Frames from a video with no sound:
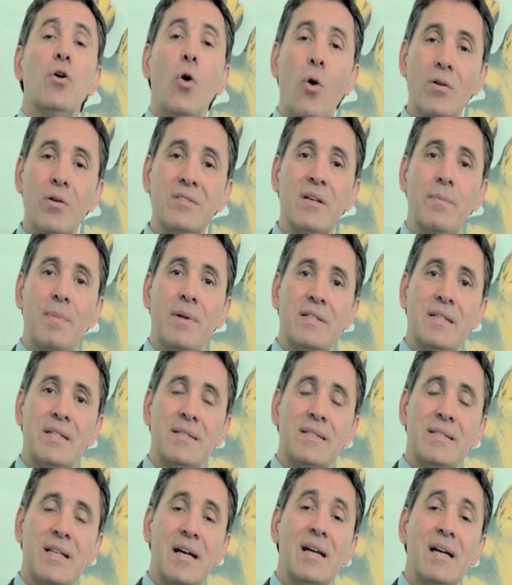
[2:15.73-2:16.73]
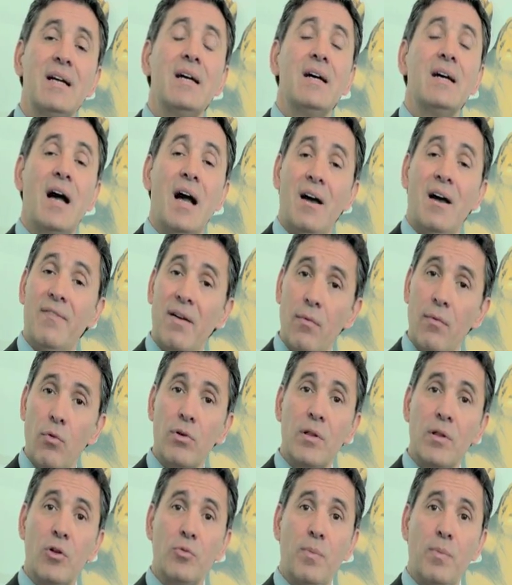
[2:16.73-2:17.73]
hoy se presenta a
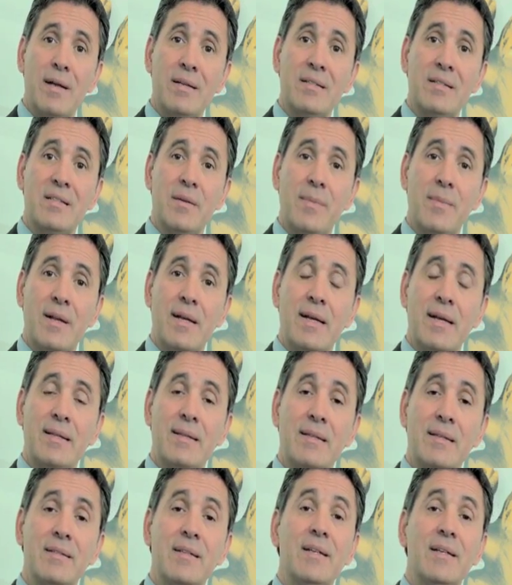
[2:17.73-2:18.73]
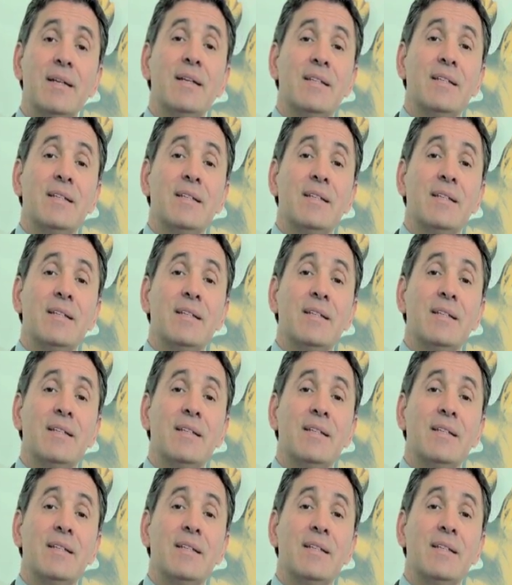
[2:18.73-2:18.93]
favor de los países emergentes,